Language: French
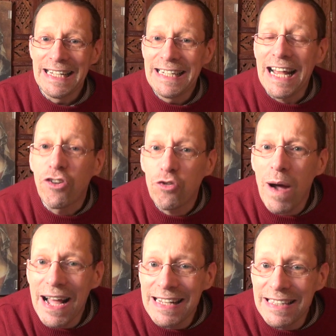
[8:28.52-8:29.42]
quel
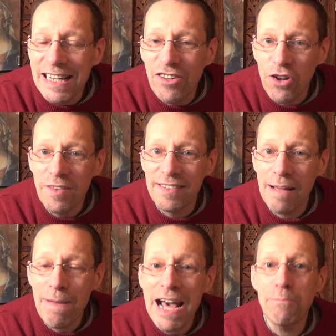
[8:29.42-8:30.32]
choix intelligent de sa
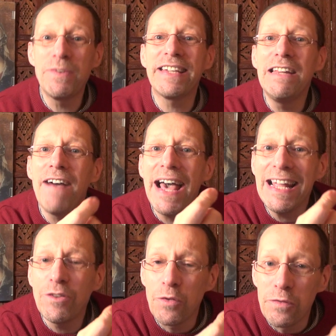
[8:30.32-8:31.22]
part, puisqu'il va
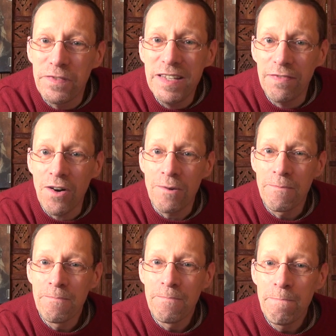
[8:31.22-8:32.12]
être vivant.
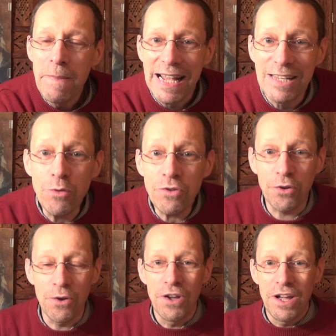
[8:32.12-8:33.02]
Et
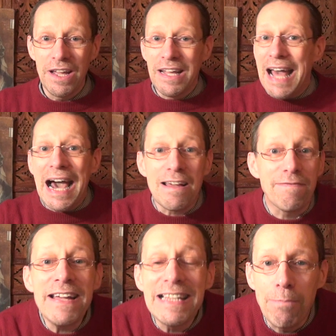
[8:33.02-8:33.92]
donc, euh, à la
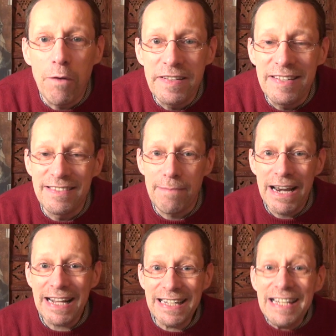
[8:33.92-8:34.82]
fin de la prophétie de Saint
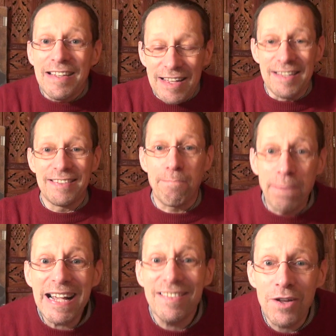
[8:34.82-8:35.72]
Malachie, sa
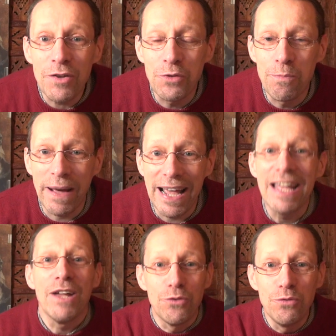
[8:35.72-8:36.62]
présence auprès
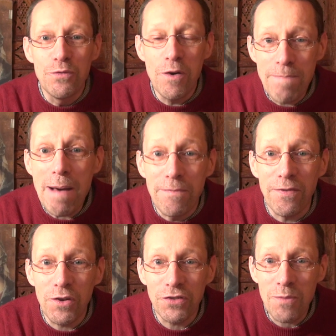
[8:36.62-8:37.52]
du nouveau pape
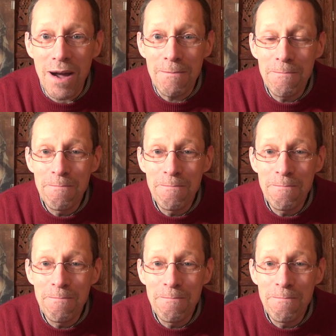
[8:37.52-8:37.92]
François